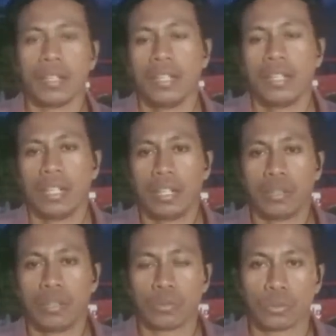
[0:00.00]
uh,
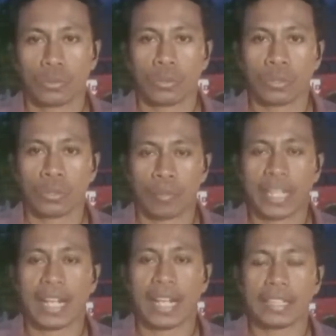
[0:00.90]
untuk
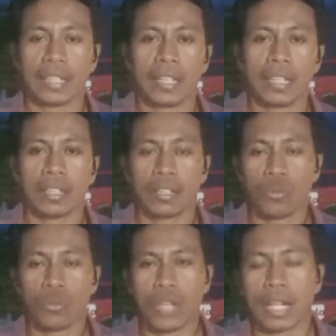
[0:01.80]
mendata
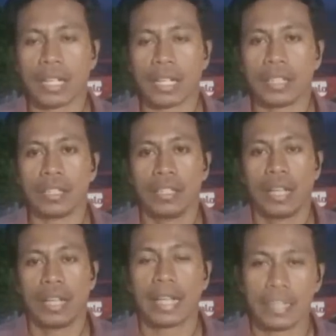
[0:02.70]
kerusakan
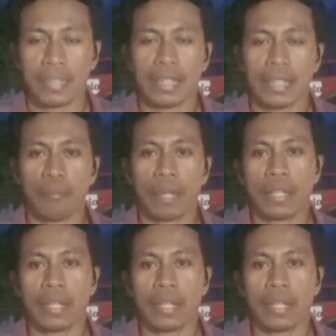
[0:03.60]
akibat gempa